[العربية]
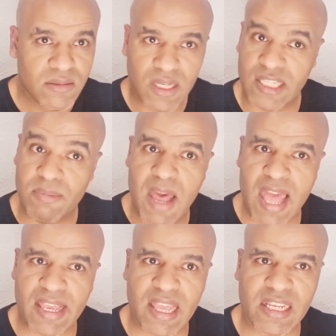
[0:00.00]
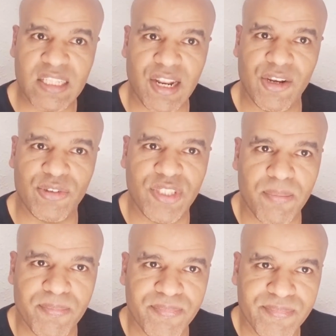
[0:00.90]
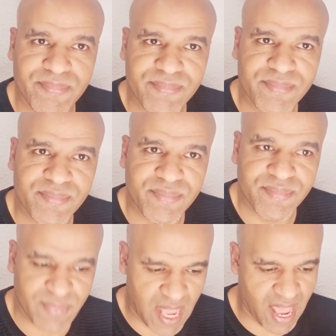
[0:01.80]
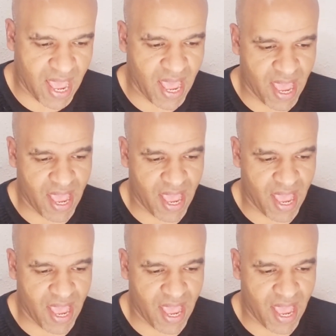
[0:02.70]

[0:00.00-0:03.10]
غضبان كان كثر على الدم آه.